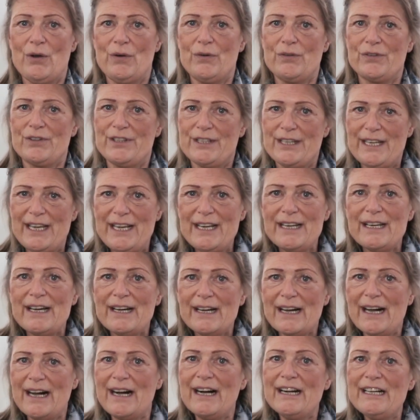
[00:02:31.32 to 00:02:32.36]
Und je
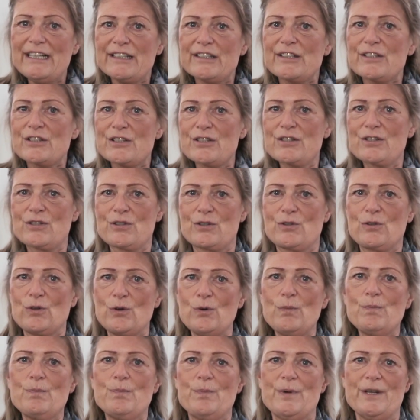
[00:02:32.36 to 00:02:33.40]
nach
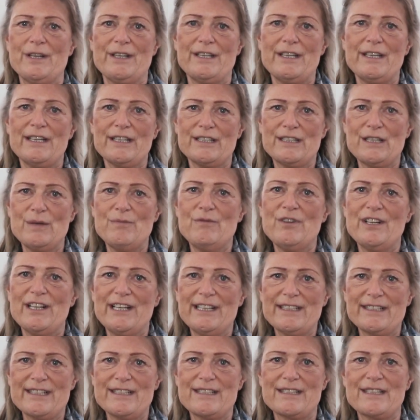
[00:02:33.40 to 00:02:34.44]
Altersgruppe, je nachdem wie
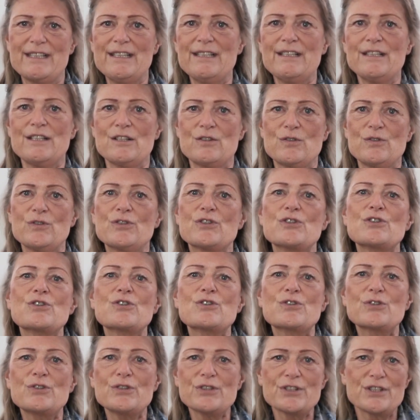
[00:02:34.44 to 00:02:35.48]
alt das Kind ist,
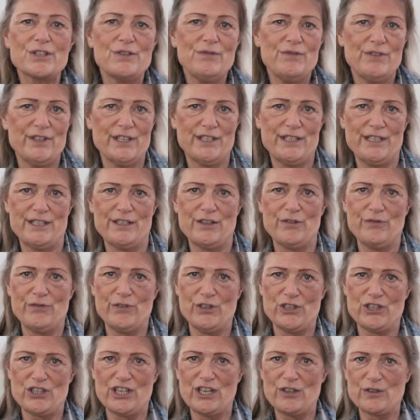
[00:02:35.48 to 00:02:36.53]
unterstützen wir diese
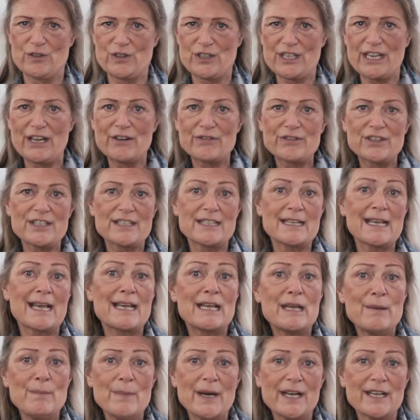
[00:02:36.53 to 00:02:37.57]
Vorstellungskraft, diese
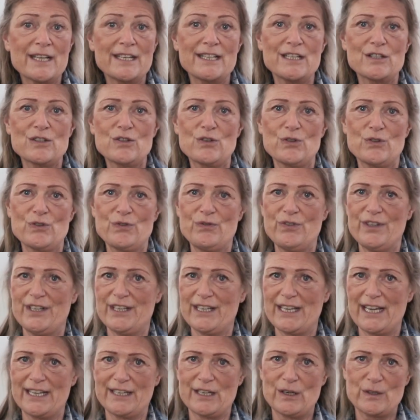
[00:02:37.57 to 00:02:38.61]

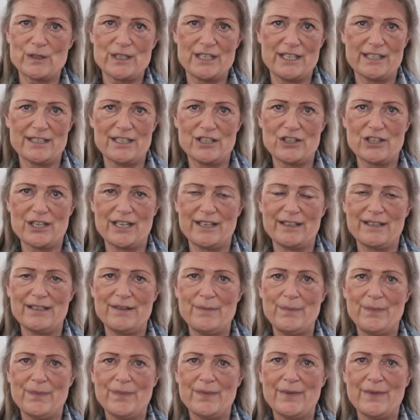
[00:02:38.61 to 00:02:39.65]
Imaginationsfähigkeit auch sehr, sehr stark.